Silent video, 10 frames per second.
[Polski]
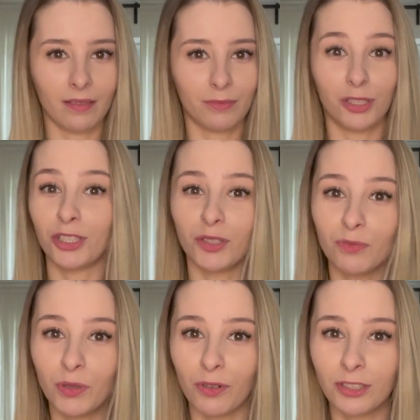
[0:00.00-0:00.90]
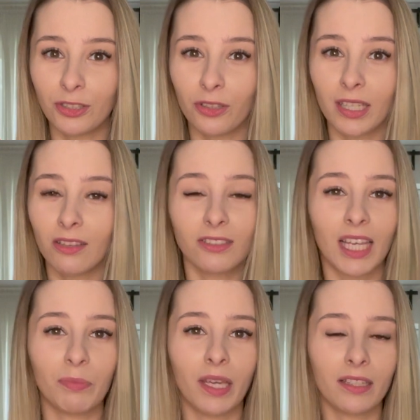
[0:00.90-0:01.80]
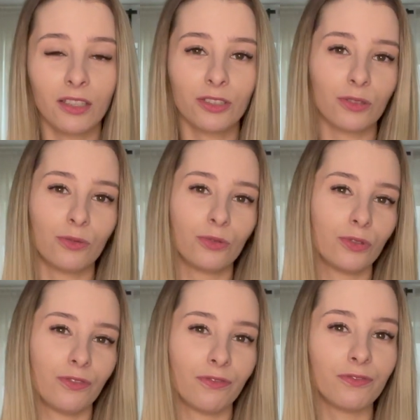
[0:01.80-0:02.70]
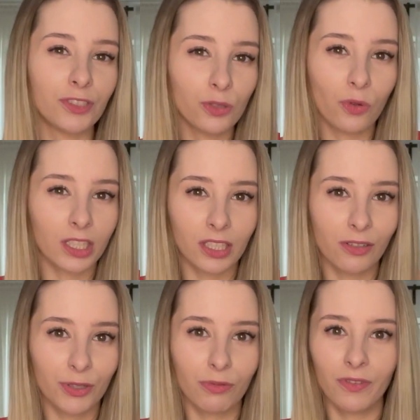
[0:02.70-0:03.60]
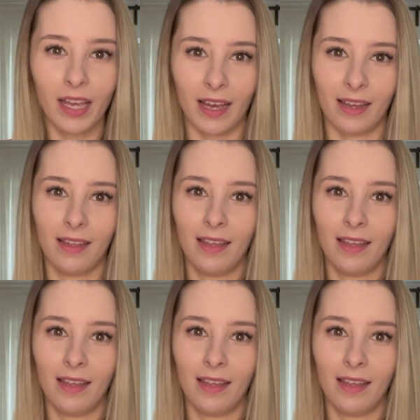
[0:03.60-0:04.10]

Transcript: Przecież miłość to jedno z najpiękniejszych uczuć w życiu każdego człowieka,